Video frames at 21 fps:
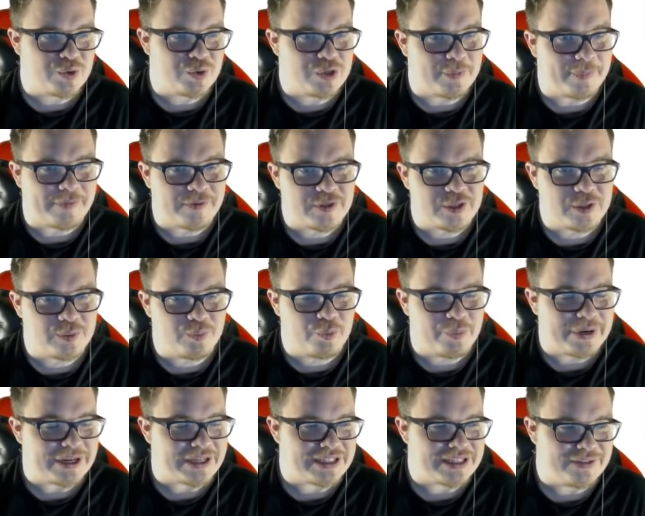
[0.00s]
судя по
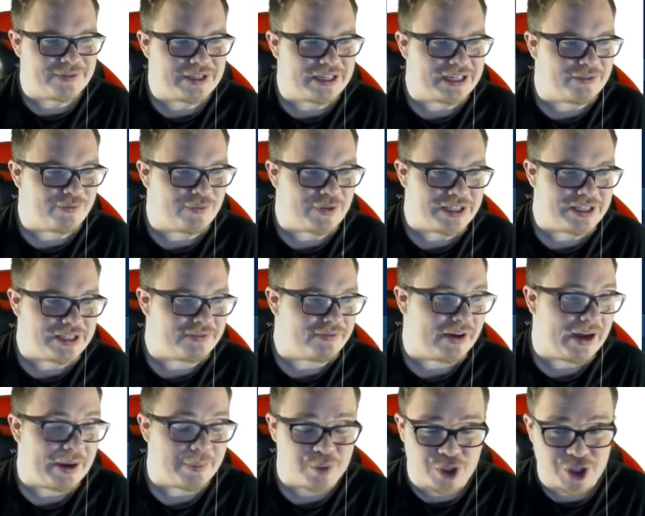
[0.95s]
всему, противники
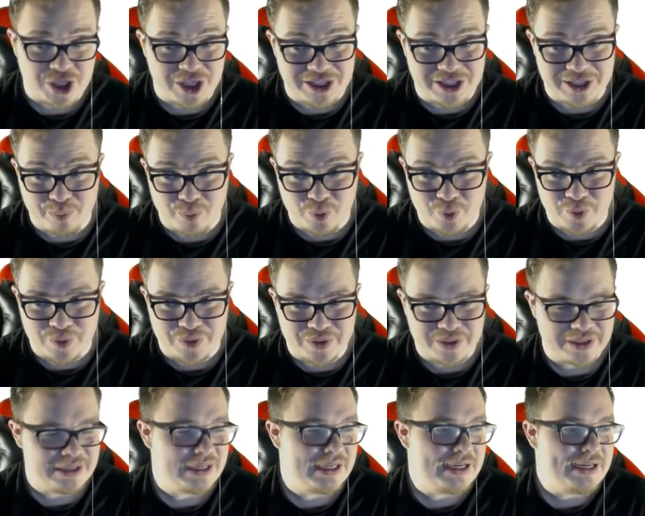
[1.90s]
видеть вообще не будут.